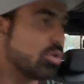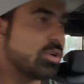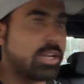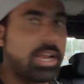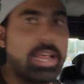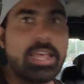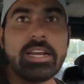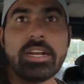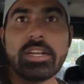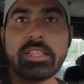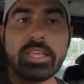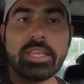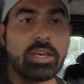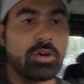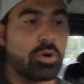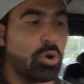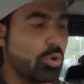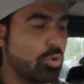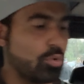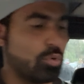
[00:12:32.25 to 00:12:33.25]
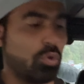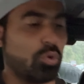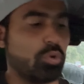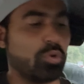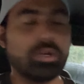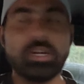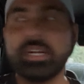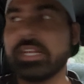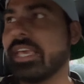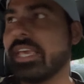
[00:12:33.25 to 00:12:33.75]
ट्राई करते हैं
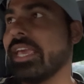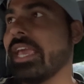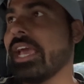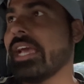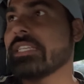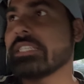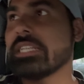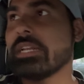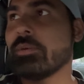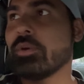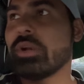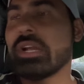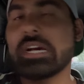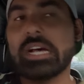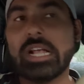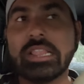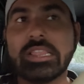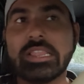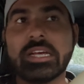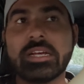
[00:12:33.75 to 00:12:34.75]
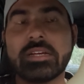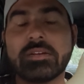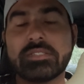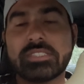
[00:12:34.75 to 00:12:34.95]
कोकोनट की गैस ने बोला कल तक